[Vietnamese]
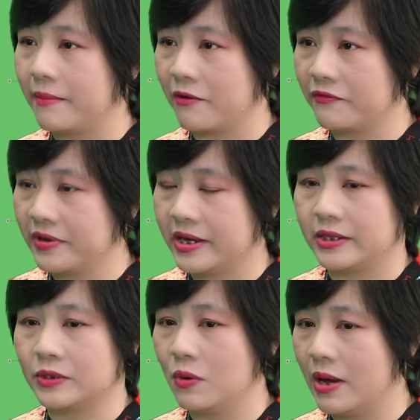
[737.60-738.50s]
béo phì,
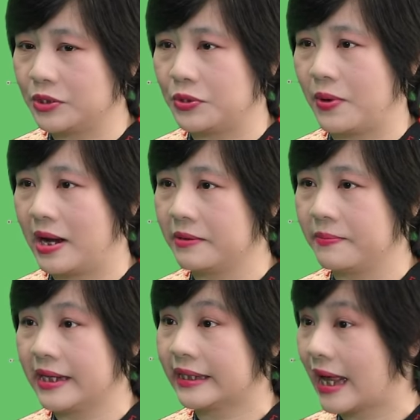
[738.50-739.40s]
rối loạn chuyển hóa
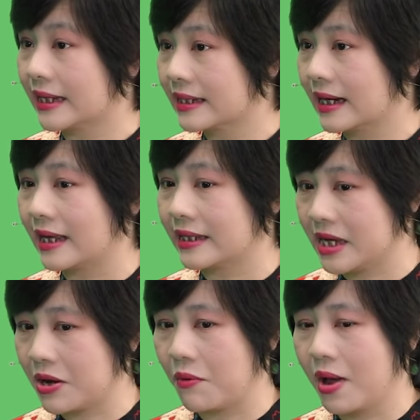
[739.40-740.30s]
lipid tăng rất là
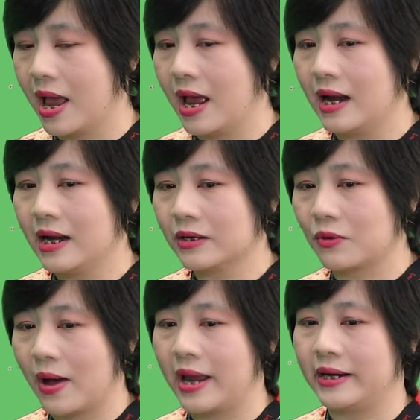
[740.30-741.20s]
nhiều liên
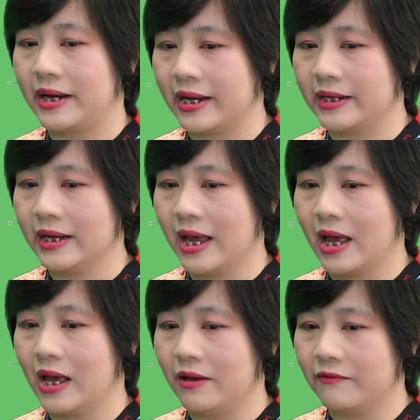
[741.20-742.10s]
quan đến
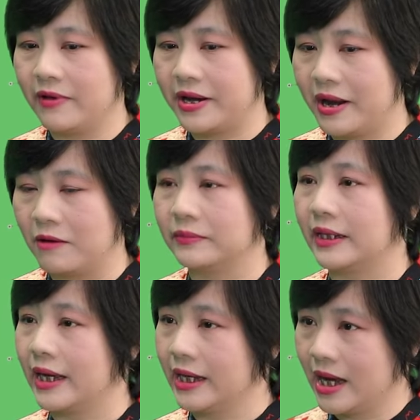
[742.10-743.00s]
vận động
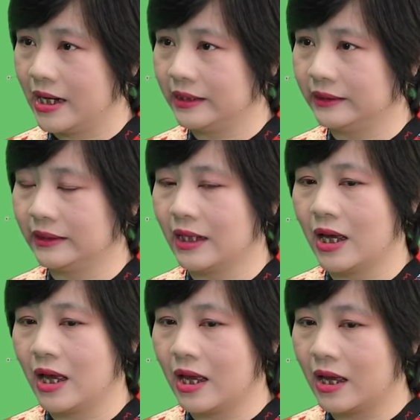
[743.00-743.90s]
thì ít hơn,
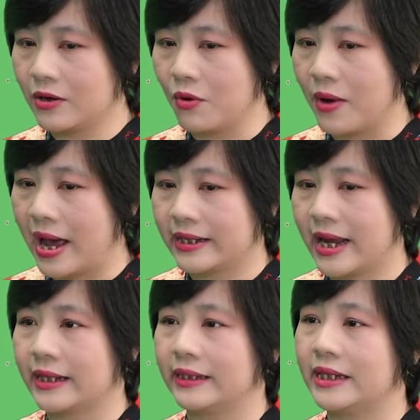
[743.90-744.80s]
đồ ăn
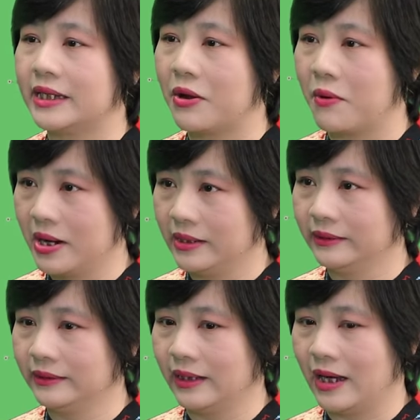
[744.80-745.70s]
nhanh thì nhiều
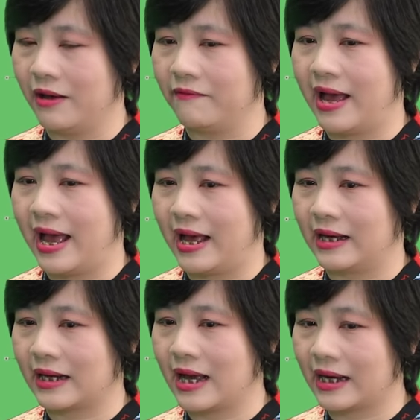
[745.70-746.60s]
hơn Ờ, và
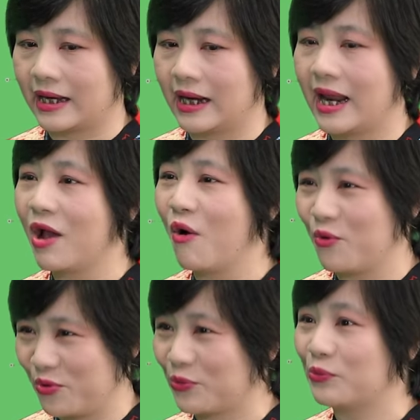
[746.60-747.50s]
các cái lễ
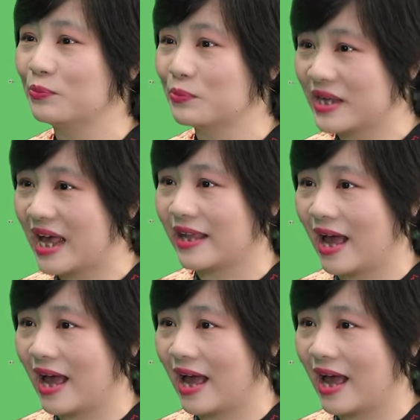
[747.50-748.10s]
hội nó cũng gia